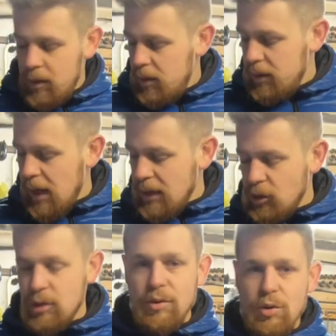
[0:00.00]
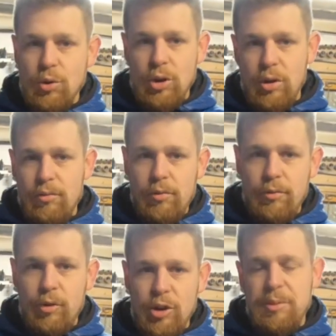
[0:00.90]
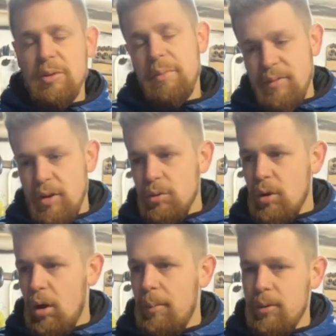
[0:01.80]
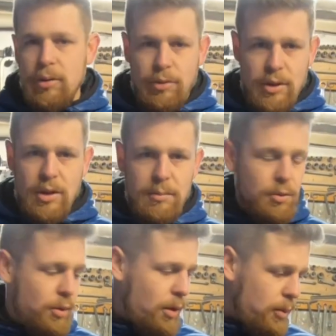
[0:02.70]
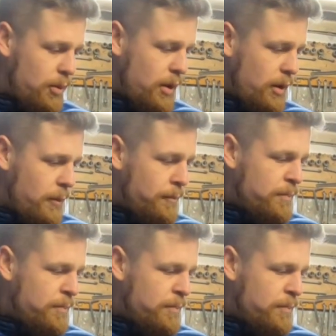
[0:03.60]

Jak to się wysuszy, to włożymy to pewnie jutro, bo to już jest 3 minuty roboty.